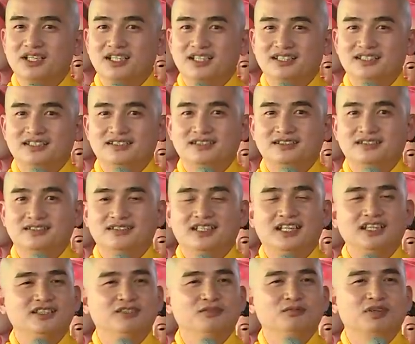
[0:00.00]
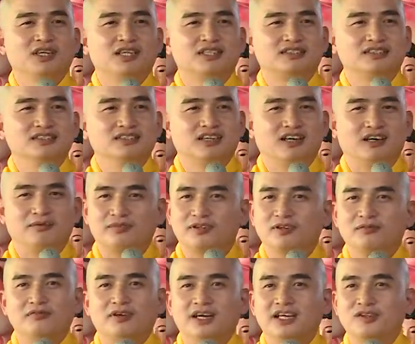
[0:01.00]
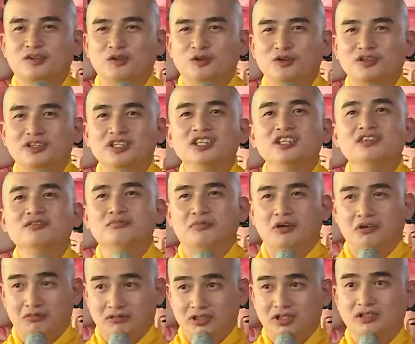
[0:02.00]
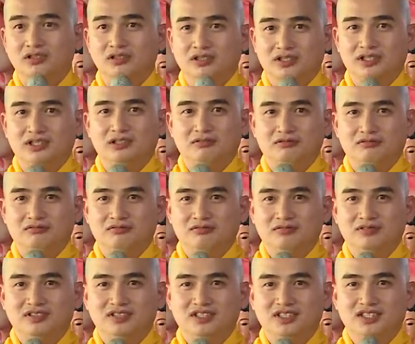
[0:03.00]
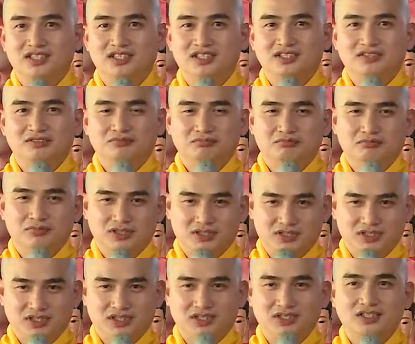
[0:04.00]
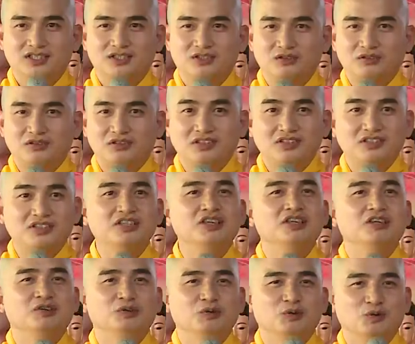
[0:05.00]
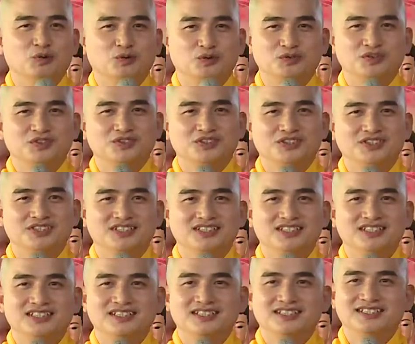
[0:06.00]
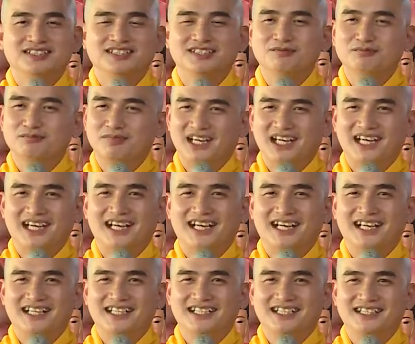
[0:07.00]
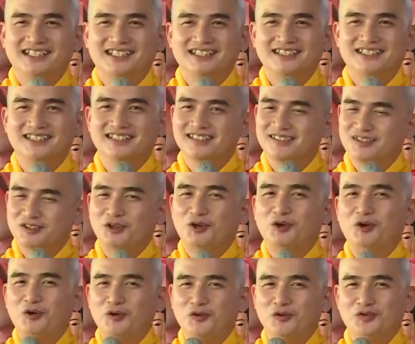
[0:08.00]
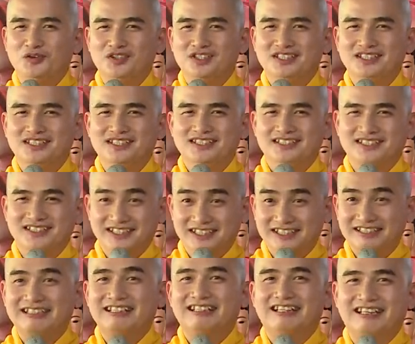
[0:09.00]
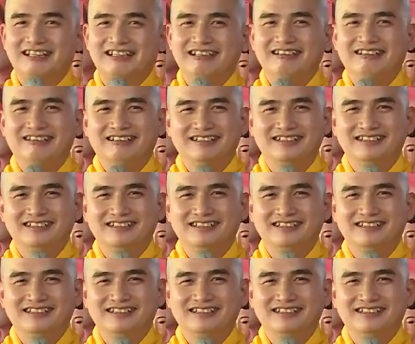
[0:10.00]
mà đây cũng là trường hợp không phải của riêng một người đâu. Mình nghĩ của rất nhiều những bà, những cô, những chị.